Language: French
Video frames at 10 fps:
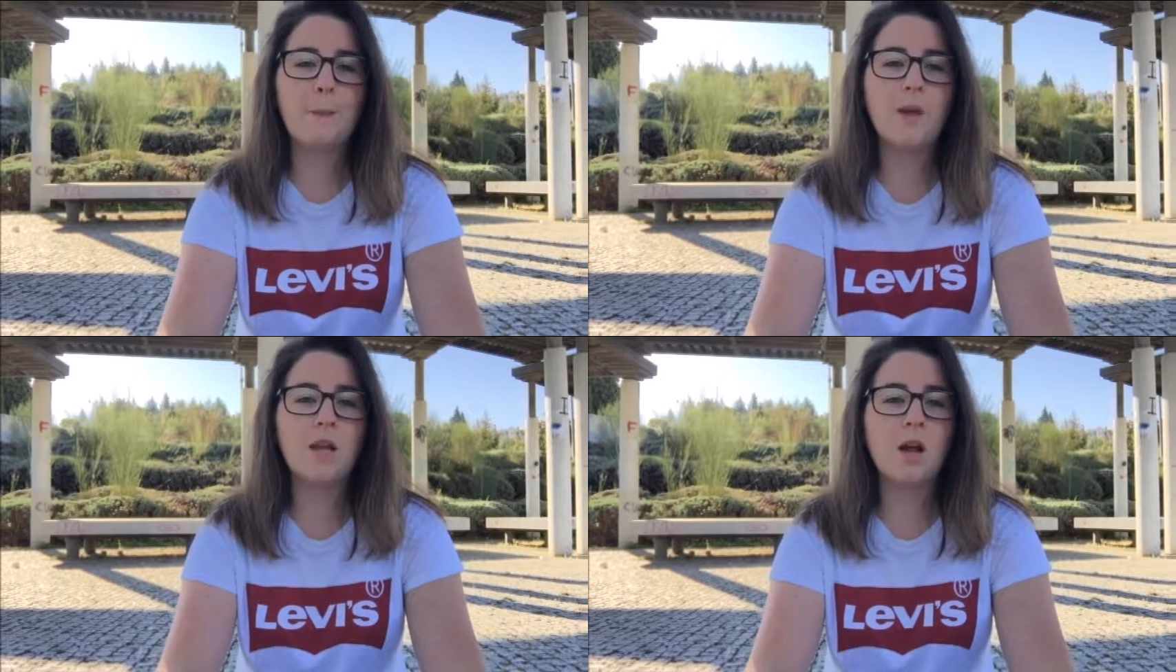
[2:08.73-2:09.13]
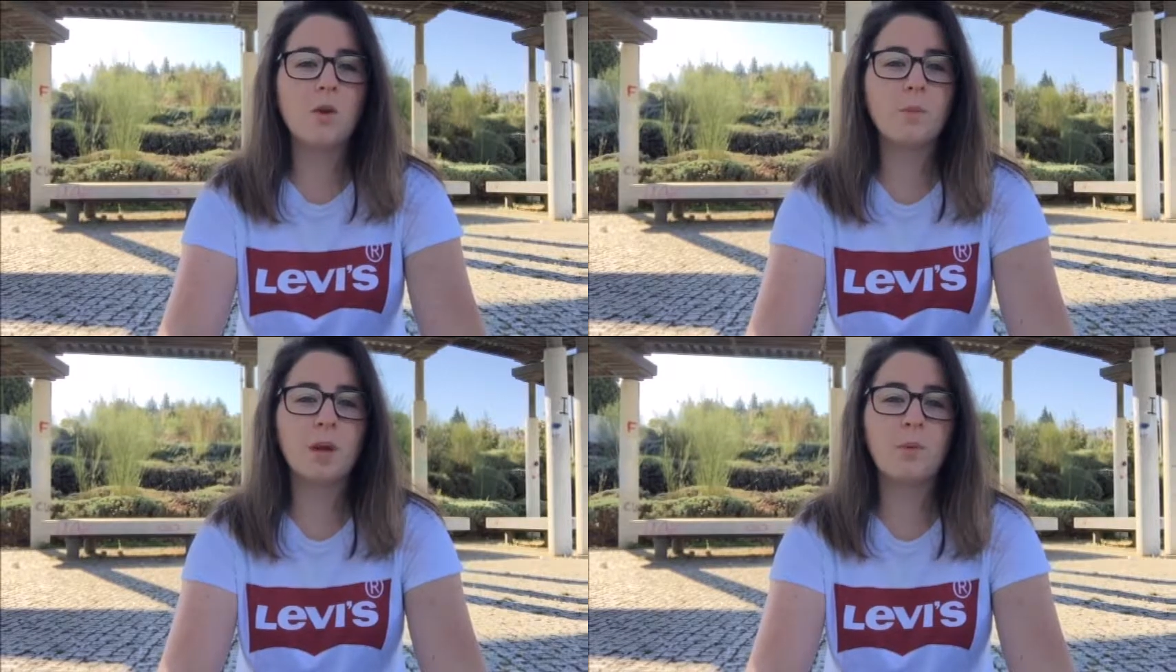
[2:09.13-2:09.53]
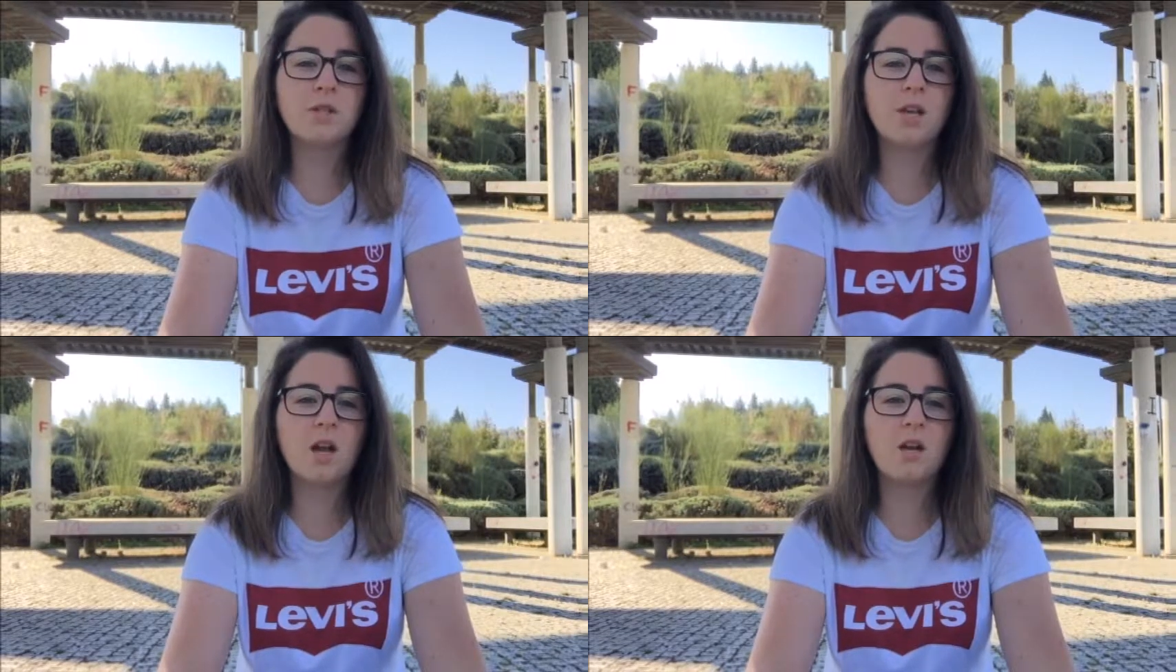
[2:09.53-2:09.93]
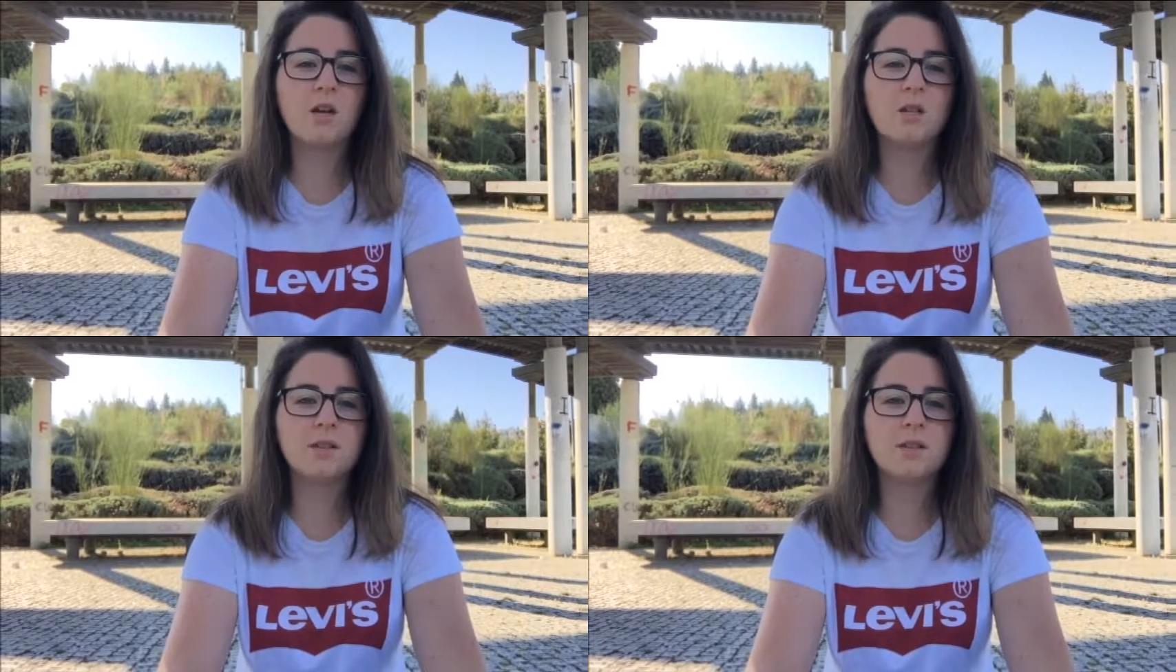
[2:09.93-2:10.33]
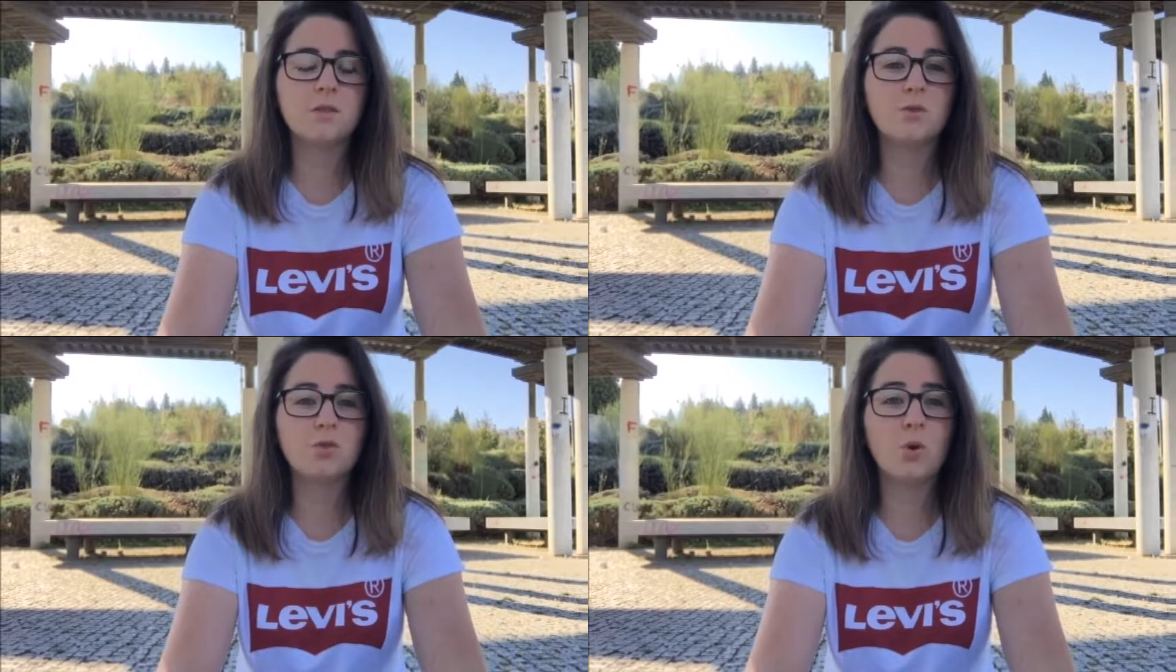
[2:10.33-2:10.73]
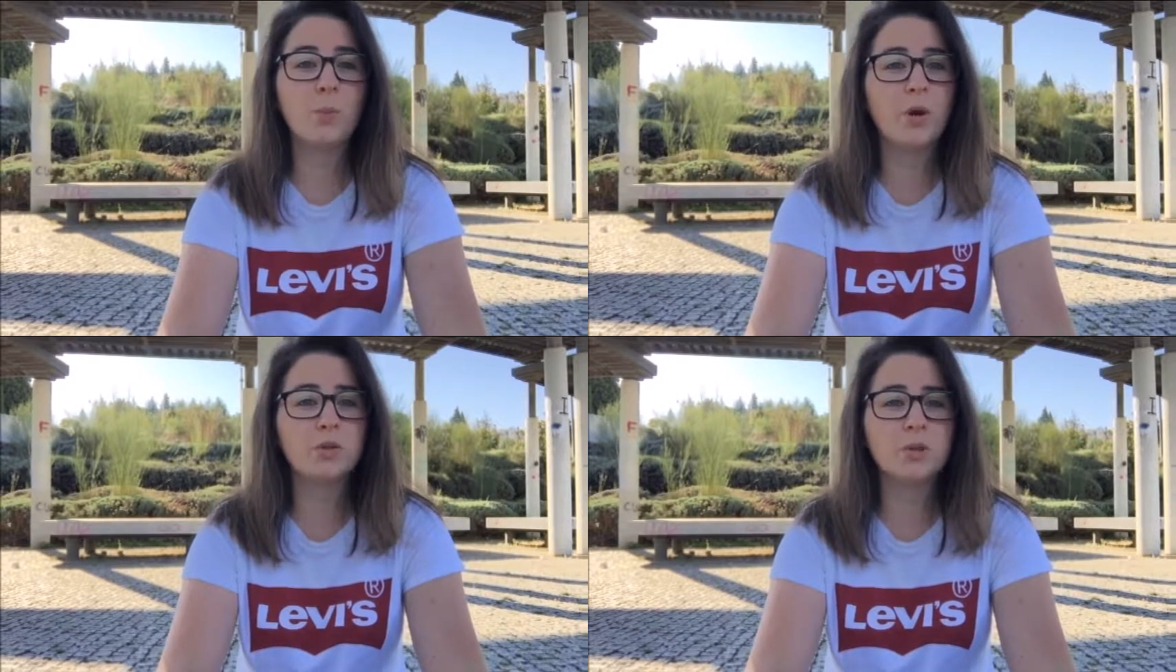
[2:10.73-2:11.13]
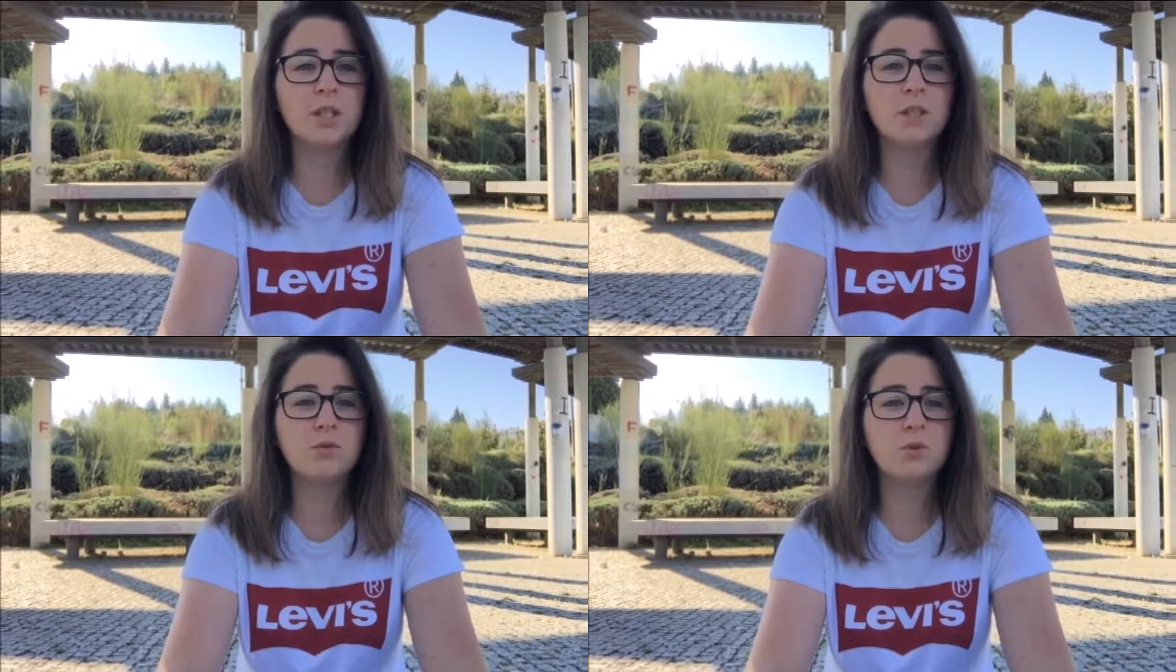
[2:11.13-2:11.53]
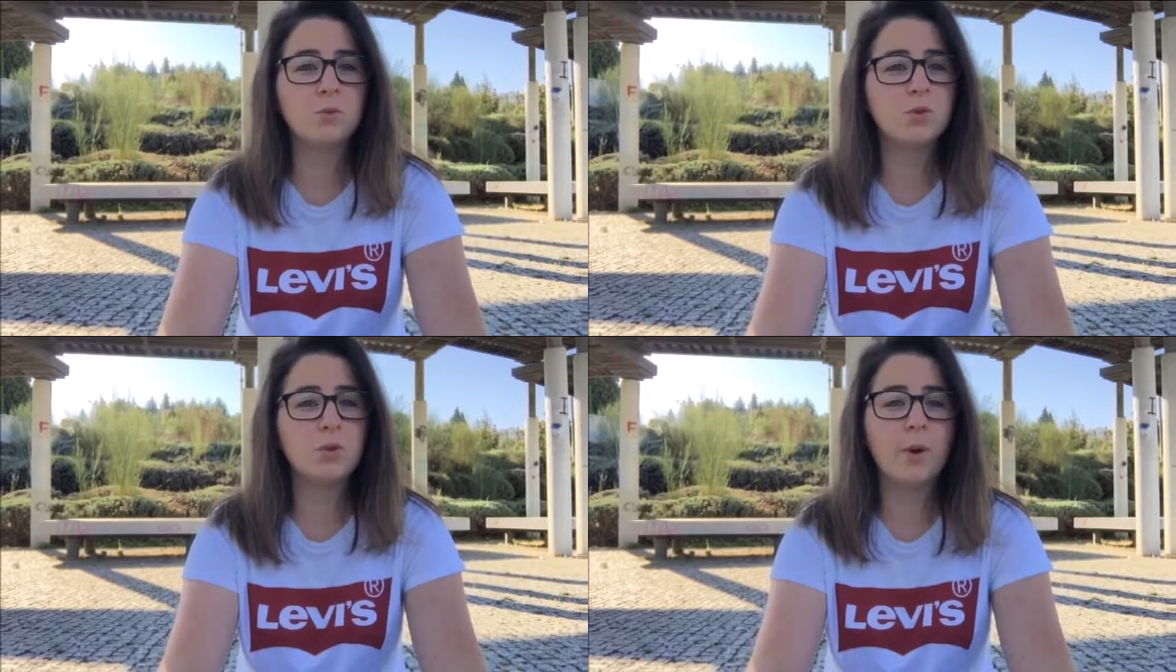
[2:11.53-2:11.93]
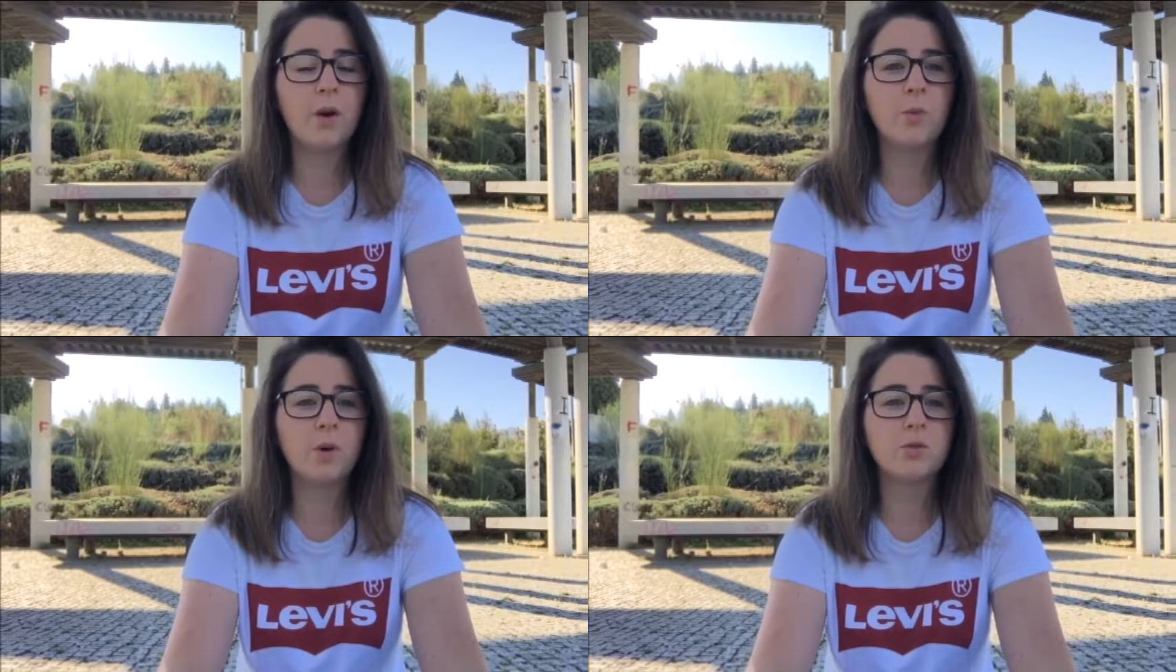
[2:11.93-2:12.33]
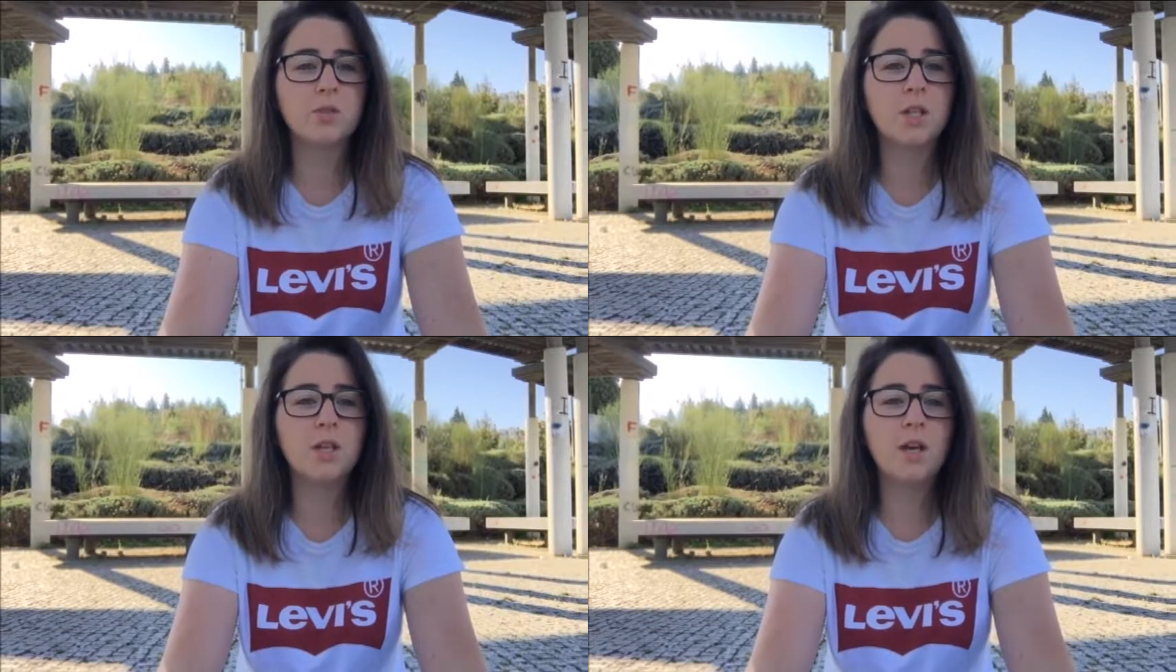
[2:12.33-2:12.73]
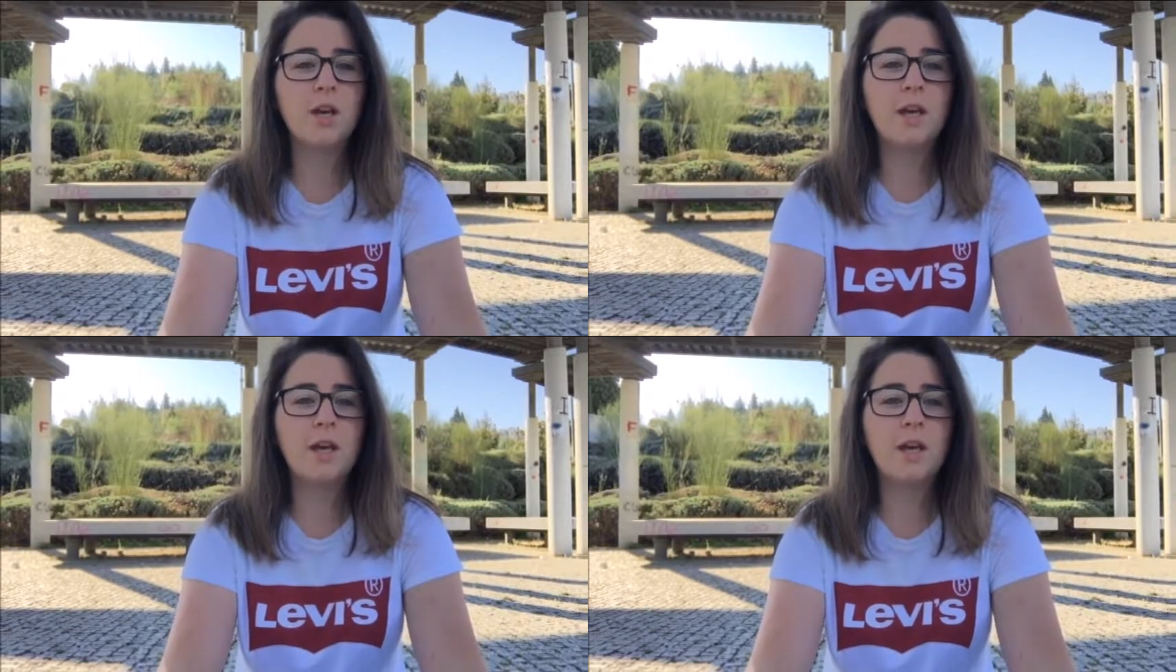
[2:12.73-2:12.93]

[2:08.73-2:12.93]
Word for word: mais la langue primordiale, c'est toujours le portugais, tout le monde se parle en portugais.